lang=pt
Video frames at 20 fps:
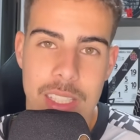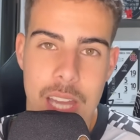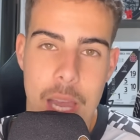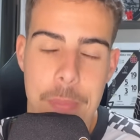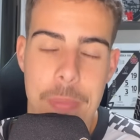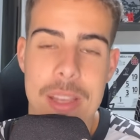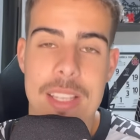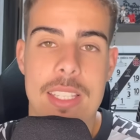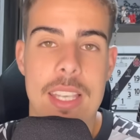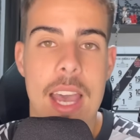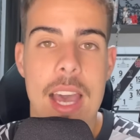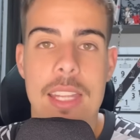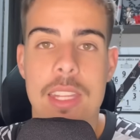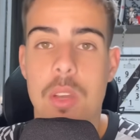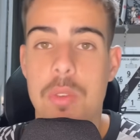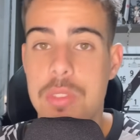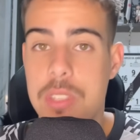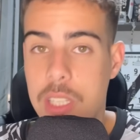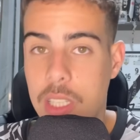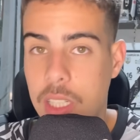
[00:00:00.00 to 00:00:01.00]
Rapaziada, é
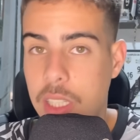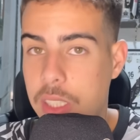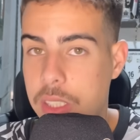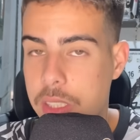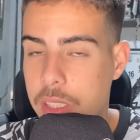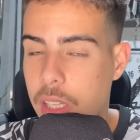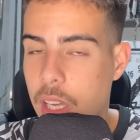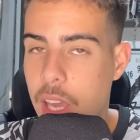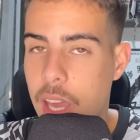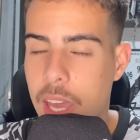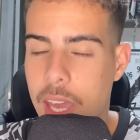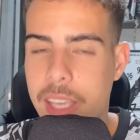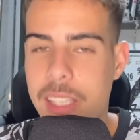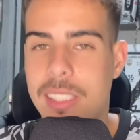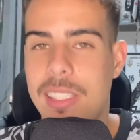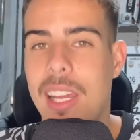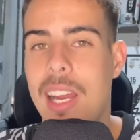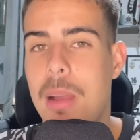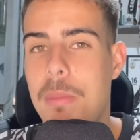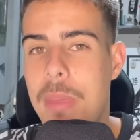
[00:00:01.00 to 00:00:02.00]
o seguinte. A gente
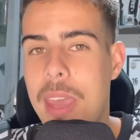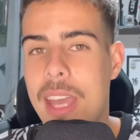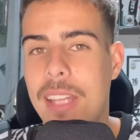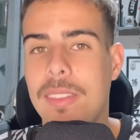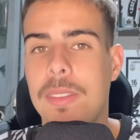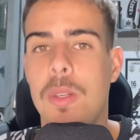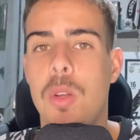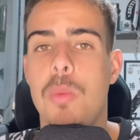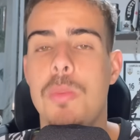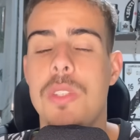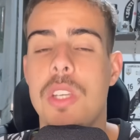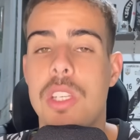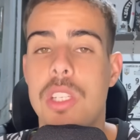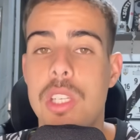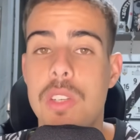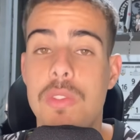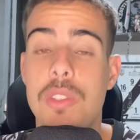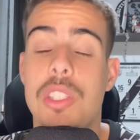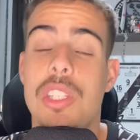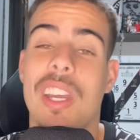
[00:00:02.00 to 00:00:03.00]
está na meta, no
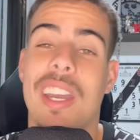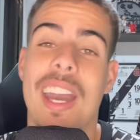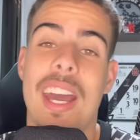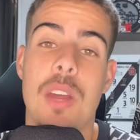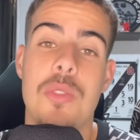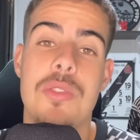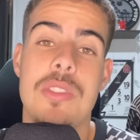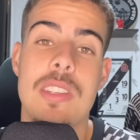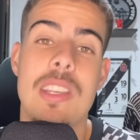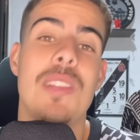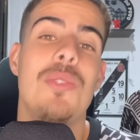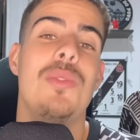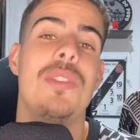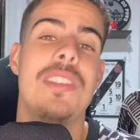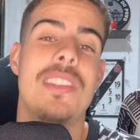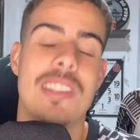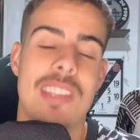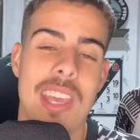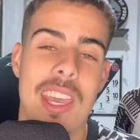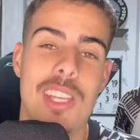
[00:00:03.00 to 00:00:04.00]
objetivo de chegar aos
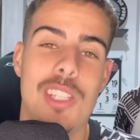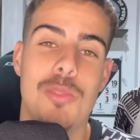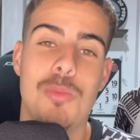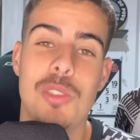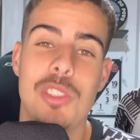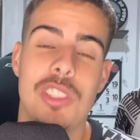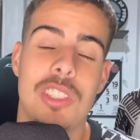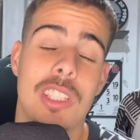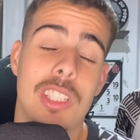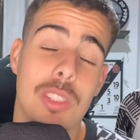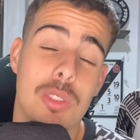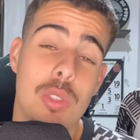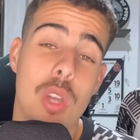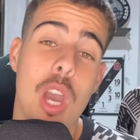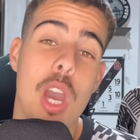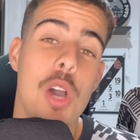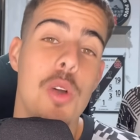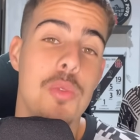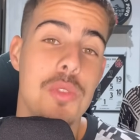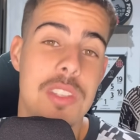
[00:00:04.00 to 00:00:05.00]
106 mil inscritos.
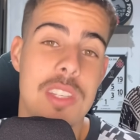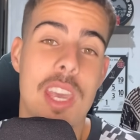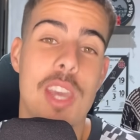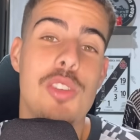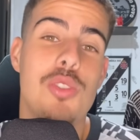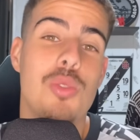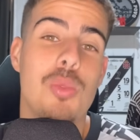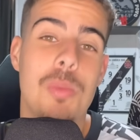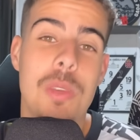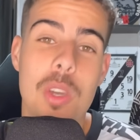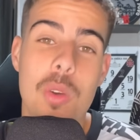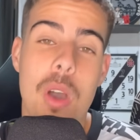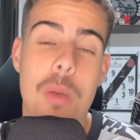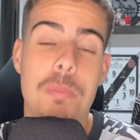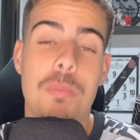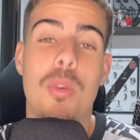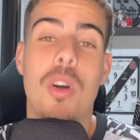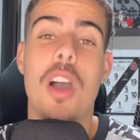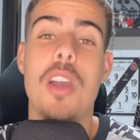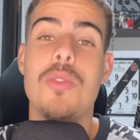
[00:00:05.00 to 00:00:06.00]
O sexto mil
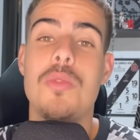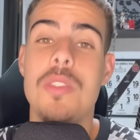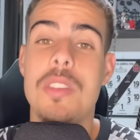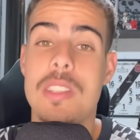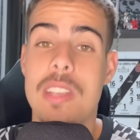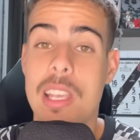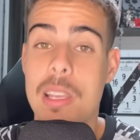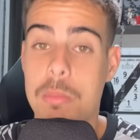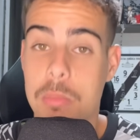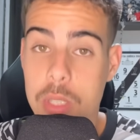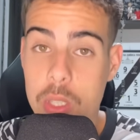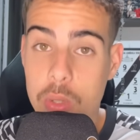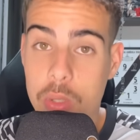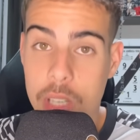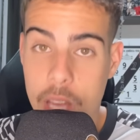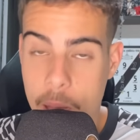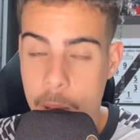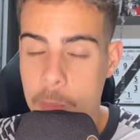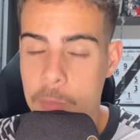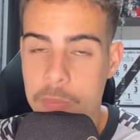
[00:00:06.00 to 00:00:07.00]
após os 100 mil,
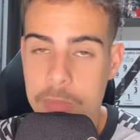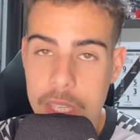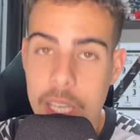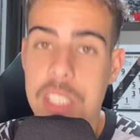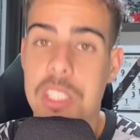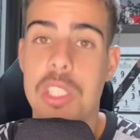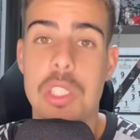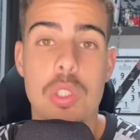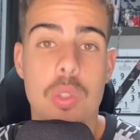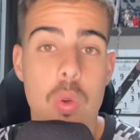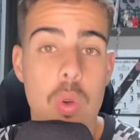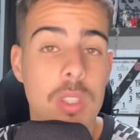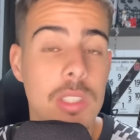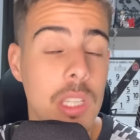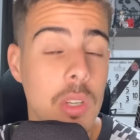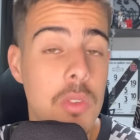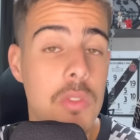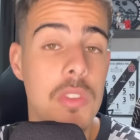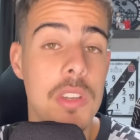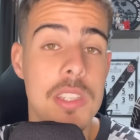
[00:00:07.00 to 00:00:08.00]
né? E a gente conta
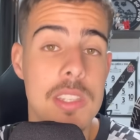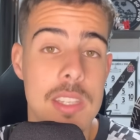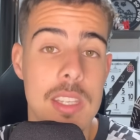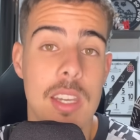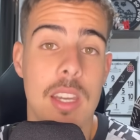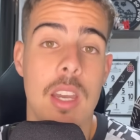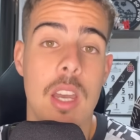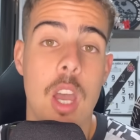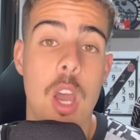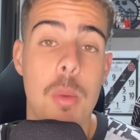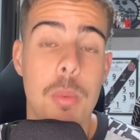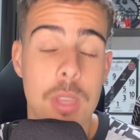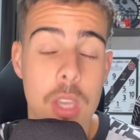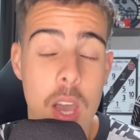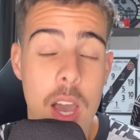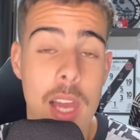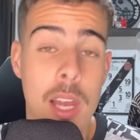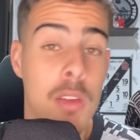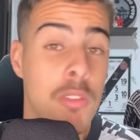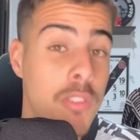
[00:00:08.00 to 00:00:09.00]
com você. Porque,
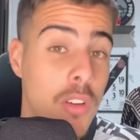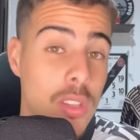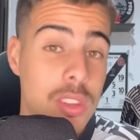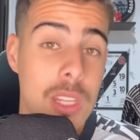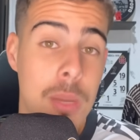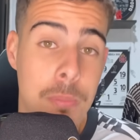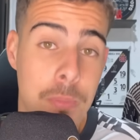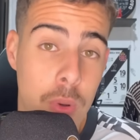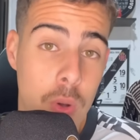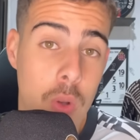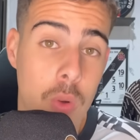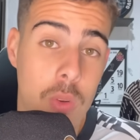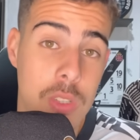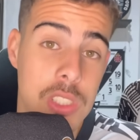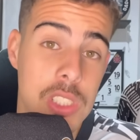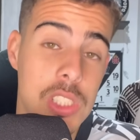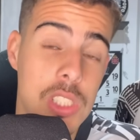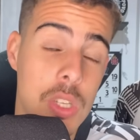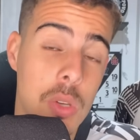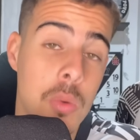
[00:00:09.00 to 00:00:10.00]
olha, falta pouco. A
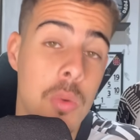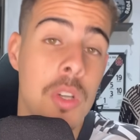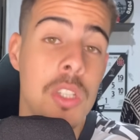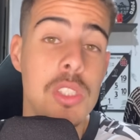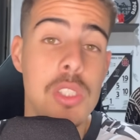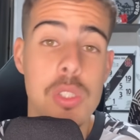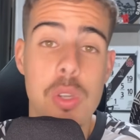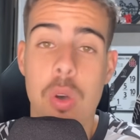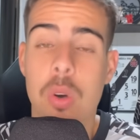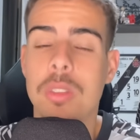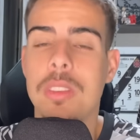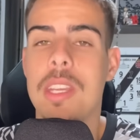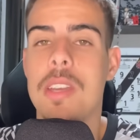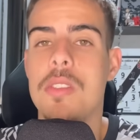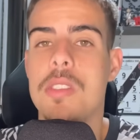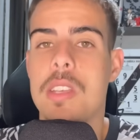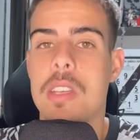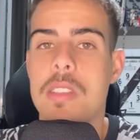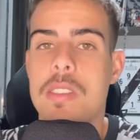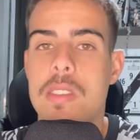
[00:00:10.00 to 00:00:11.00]
gente chegou anteontem aos
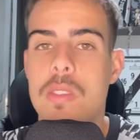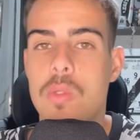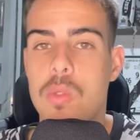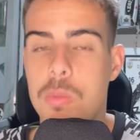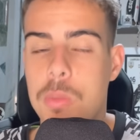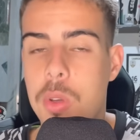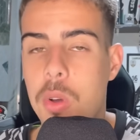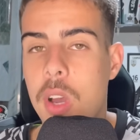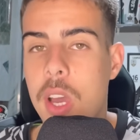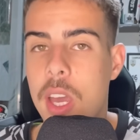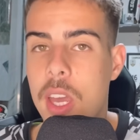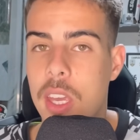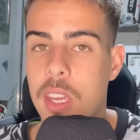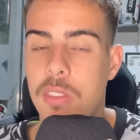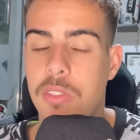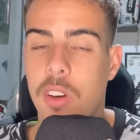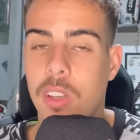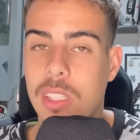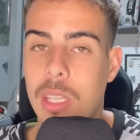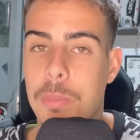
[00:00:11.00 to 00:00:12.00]
105 mil e
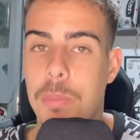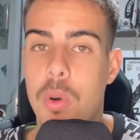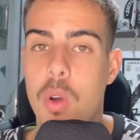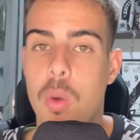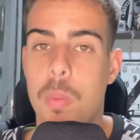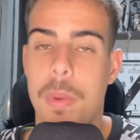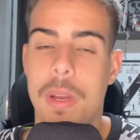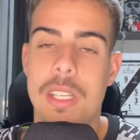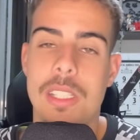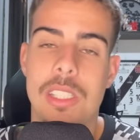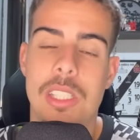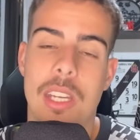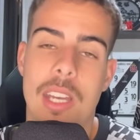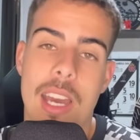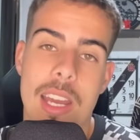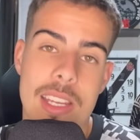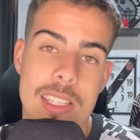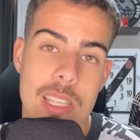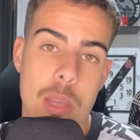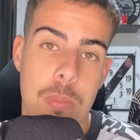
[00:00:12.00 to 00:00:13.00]
falta pouco para a gente
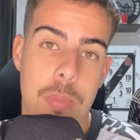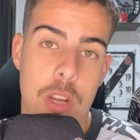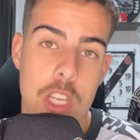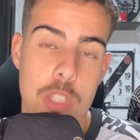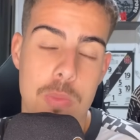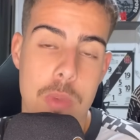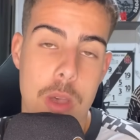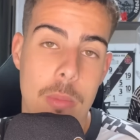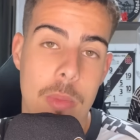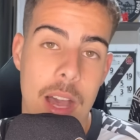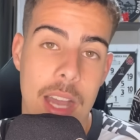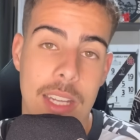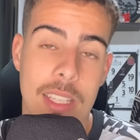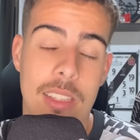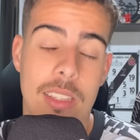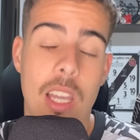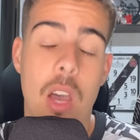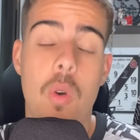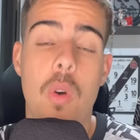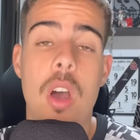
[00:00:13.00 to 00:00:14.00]
chegar nessa próxima marca.
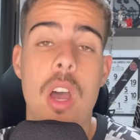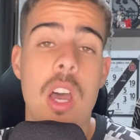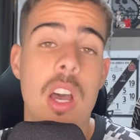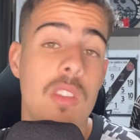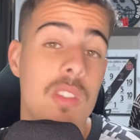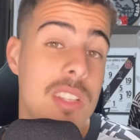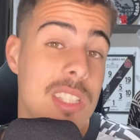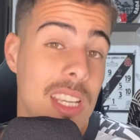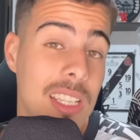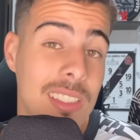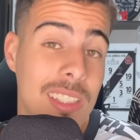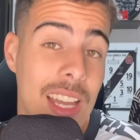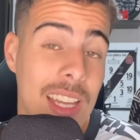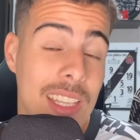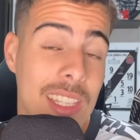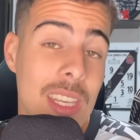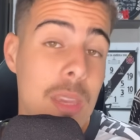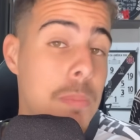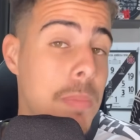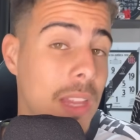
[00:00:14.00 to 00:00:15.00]
Então, você que está
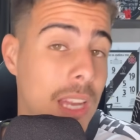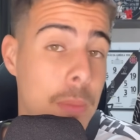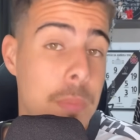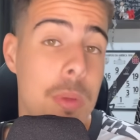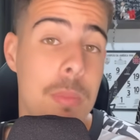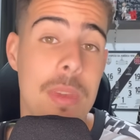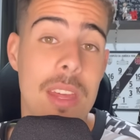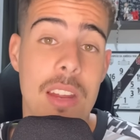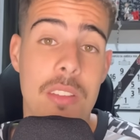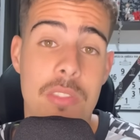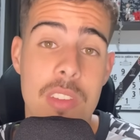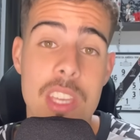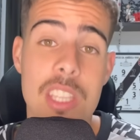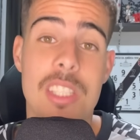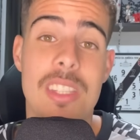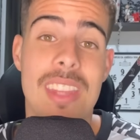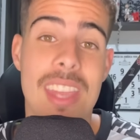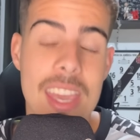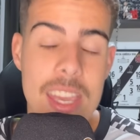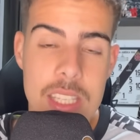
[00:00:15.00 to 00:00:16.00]
aqui pela primeira vez,
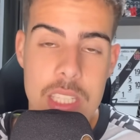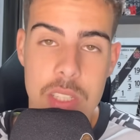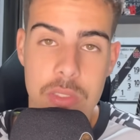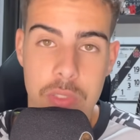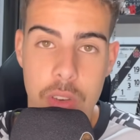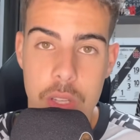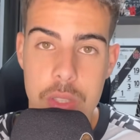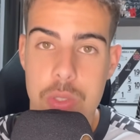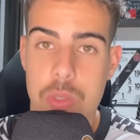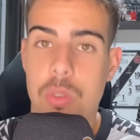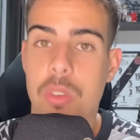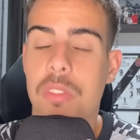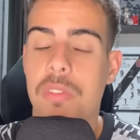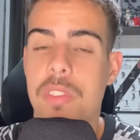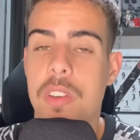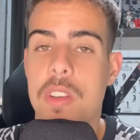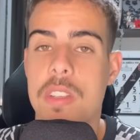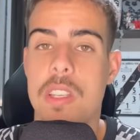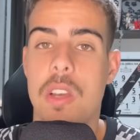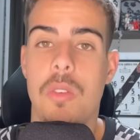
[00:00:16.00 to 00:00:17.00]
dê esse voto de
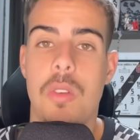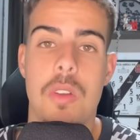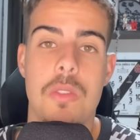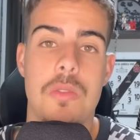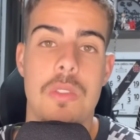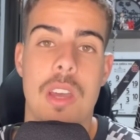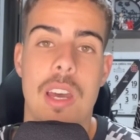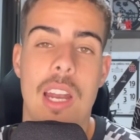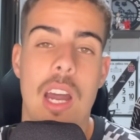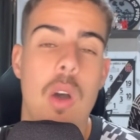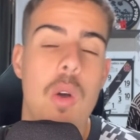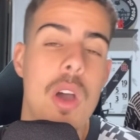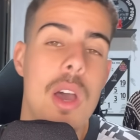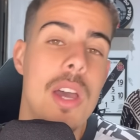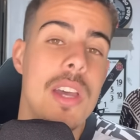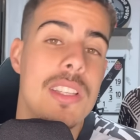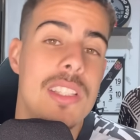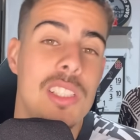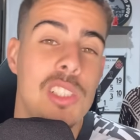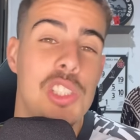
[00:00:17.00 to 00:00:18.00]
confiança ao nosso canal.
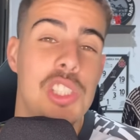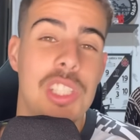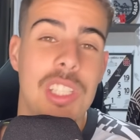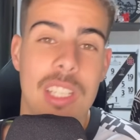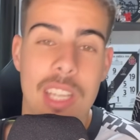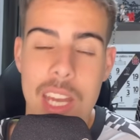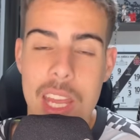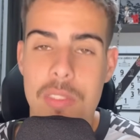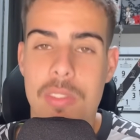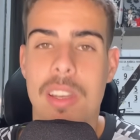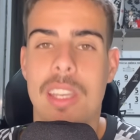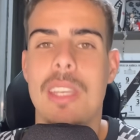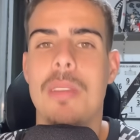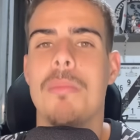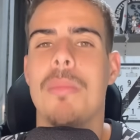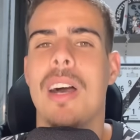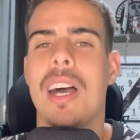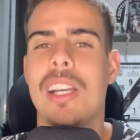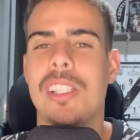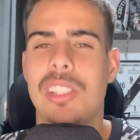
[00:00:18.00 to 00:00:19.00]
Se inscreva aqui
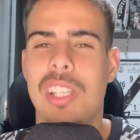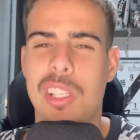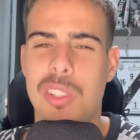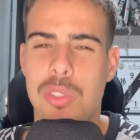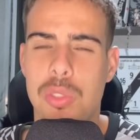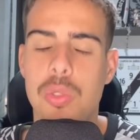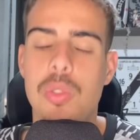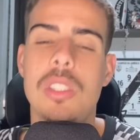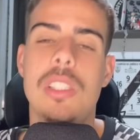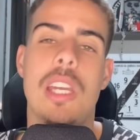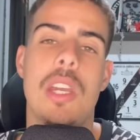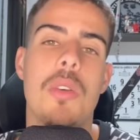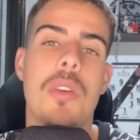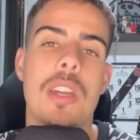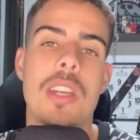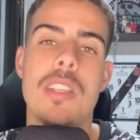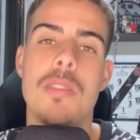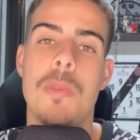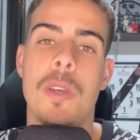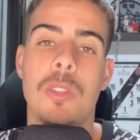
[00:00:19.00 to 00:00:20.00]
embaixo, ajude aí o
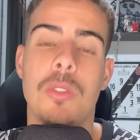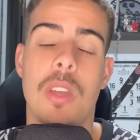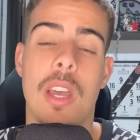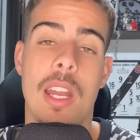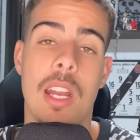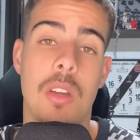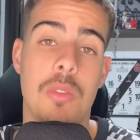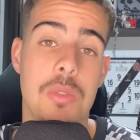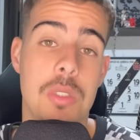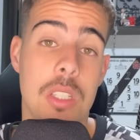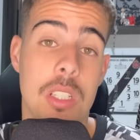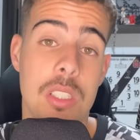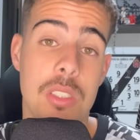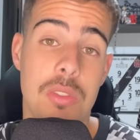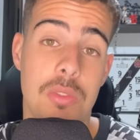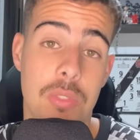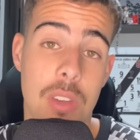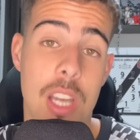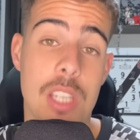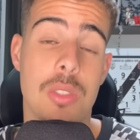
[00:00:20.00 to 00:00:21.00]
crescimento do canal do Gigante
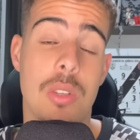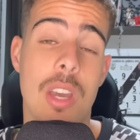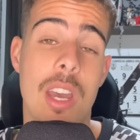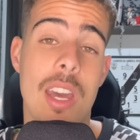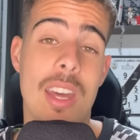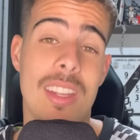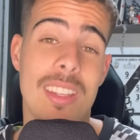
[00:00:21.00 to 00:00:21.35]
Vasco.